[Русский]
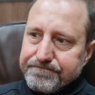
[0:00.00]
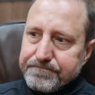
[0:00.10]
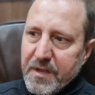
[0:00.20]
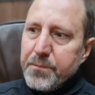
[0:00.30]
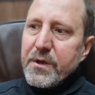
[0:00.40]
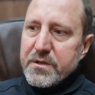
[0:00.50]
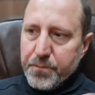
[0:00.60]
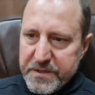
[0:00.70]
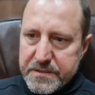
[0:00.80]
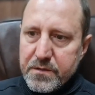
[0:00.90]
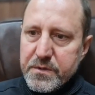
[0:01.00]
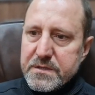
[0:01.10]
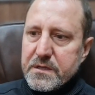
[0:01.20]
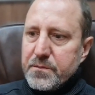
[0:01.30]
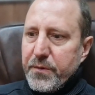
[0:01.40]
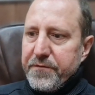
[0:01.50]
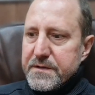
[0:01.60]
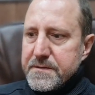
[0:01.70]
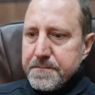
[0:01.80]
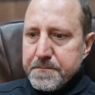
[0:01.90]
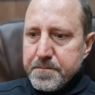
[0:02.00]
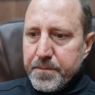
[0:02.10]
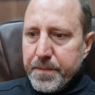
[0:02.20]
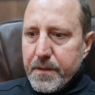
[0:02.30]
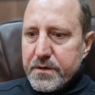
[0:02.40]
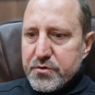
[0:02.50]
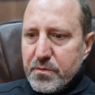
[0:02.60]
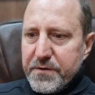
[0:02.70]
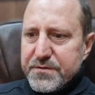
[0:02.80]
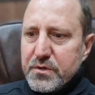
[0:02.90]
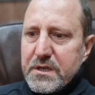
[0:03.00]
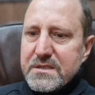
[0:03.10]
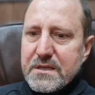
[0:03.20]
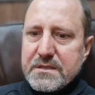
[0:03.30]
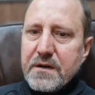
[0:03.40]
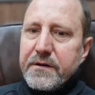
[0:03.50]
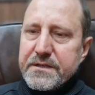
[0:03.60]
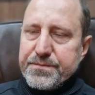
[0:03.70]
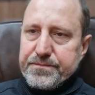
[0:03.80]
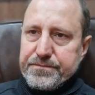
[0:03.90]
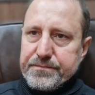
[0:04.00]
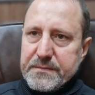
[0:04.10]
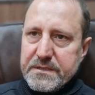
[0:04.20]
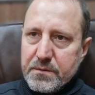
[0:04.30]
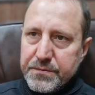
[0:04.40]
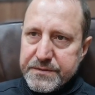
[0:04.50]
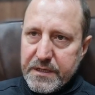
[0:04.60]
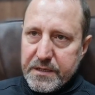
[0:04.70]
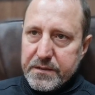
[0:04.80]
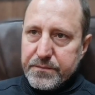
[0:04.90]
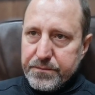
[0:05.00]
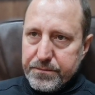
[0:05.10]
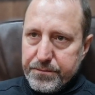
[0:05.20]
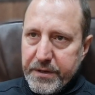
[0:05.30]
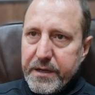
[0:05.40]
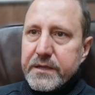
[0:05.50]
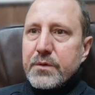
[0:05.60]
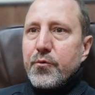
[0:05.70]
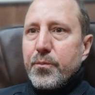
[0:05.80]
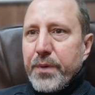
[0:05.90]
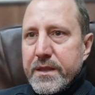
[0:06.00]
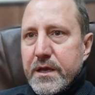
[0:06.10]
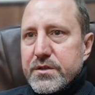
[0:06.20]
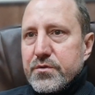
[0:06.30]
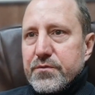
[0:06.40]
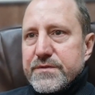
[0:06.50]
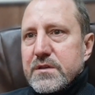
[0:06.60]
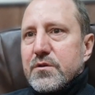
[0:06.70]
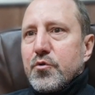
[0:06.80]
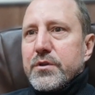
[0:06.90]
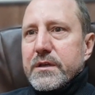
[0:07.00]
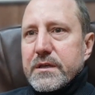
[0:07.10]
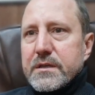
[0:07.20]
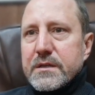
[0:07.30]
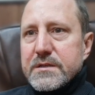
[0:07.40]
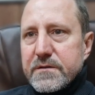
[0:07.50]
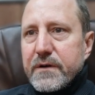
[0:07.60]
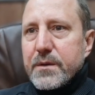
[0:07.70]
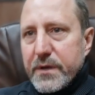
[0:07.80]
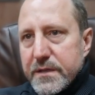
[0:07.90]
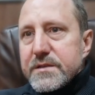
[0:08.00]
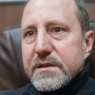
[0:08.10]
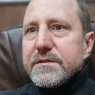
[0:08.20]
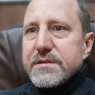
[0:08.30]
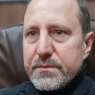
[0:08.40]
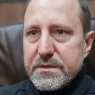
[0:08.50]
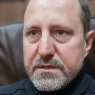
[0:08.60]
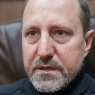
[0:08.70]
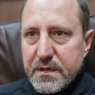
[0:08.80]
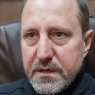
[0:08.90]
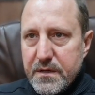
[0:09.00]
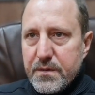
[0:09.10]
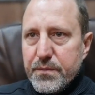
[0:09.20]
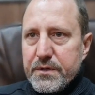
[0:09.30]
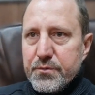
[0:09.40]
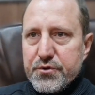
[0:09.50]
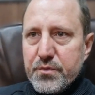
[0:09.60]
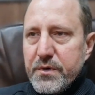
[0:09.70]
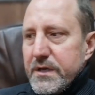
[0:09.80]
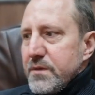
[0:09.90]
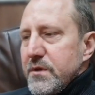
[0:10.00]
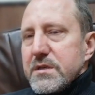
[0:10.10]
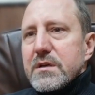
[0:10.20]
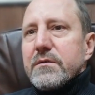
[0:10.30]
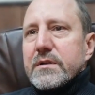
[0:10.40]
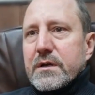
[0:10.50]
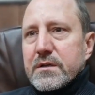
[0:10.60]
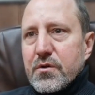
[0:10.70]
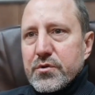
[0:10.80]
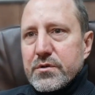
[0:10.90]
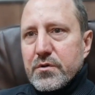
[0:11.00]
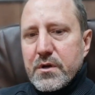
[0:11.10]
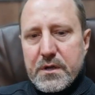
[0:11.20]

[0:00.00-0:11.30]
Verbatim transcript: и опять же, простите меня за этот пафос, что мы все-таки истосковались на самом деле по этому понятию все эти годы этой так называемой независимости – Потому что мы имитировали тогда Родину.